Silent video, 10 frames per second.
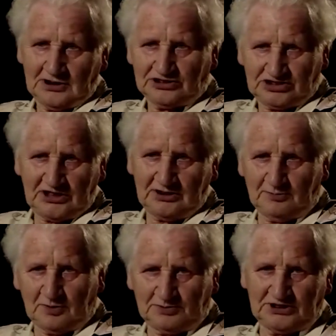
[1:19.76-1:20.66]
na cztery
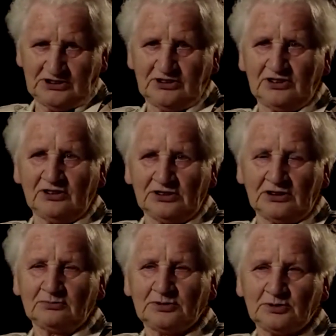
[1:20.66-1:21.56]
było
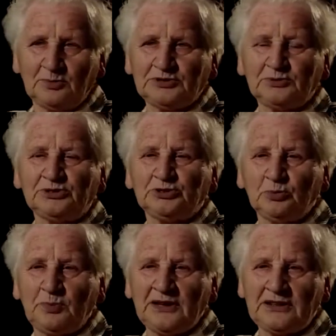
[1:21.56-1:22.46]
przekrojone. Potem, potem
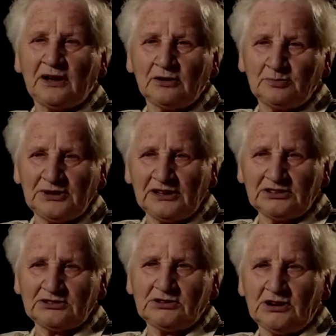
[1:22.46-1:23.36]
zupę na
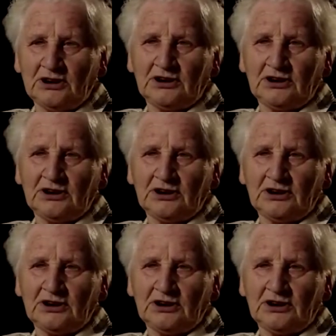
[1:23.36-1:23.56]
obiad, i,